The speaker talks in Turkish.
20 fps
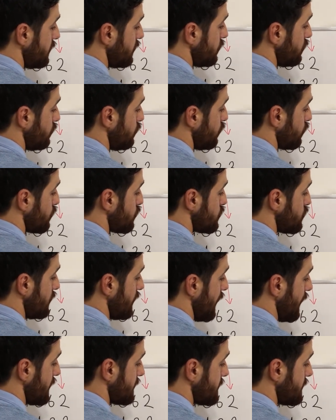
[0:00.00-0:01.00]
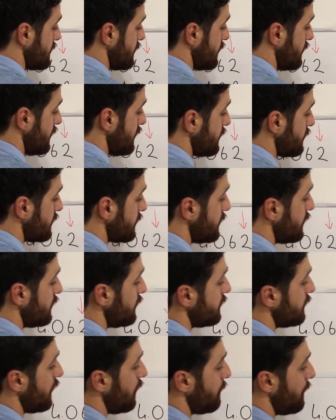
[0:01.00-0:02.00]
9'u yazdık.
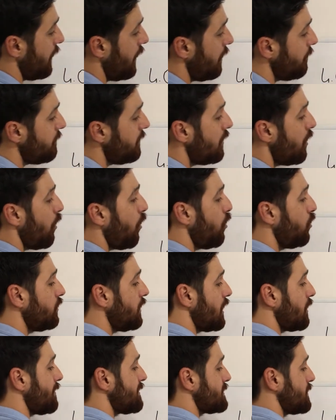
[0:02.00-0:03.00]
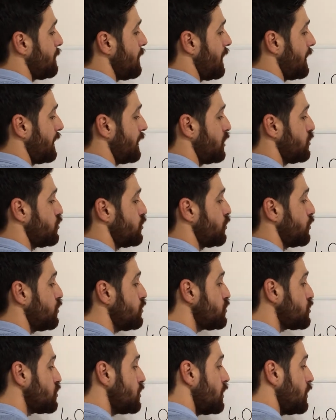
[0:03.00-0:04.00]
Tamam. Onlar basamağına
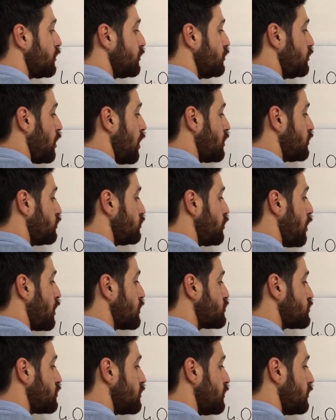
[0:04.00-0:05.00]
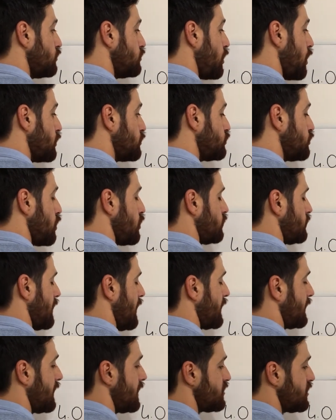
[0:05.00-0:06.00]
geçiyoruz. 4, 4. 4, 4 daha
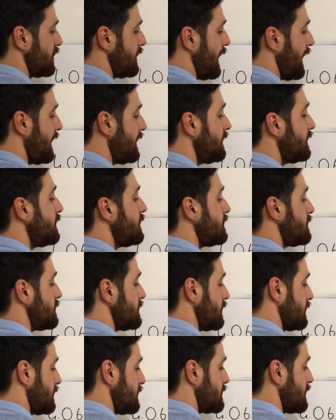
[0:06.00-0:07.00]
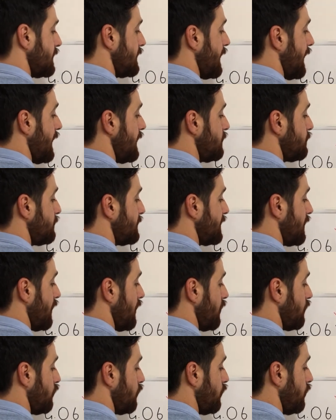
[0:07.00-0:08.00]
kaç eder? 8 eder.
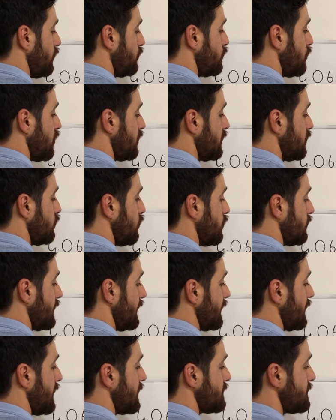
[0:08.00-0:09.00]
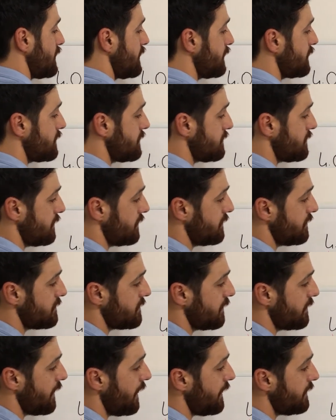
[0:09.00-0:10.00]
Bravo. 4'e 4 eklersek 8
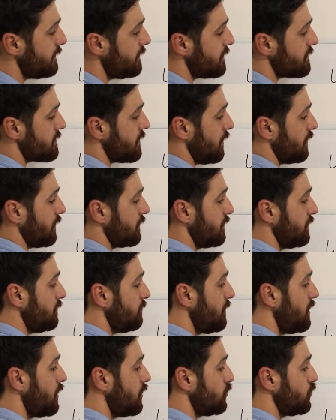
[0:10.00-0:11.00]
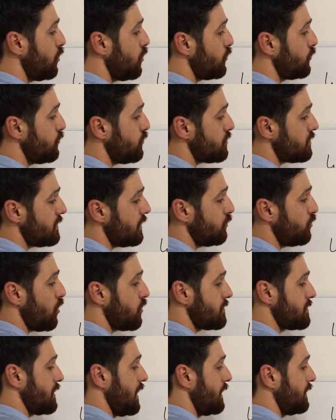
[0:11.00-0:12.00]
eder. Nasıl anladım? 4'ün üstüne 4
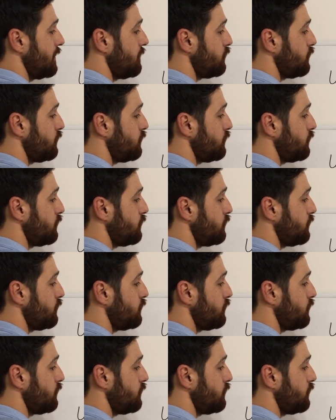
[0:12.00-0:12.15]
saydım.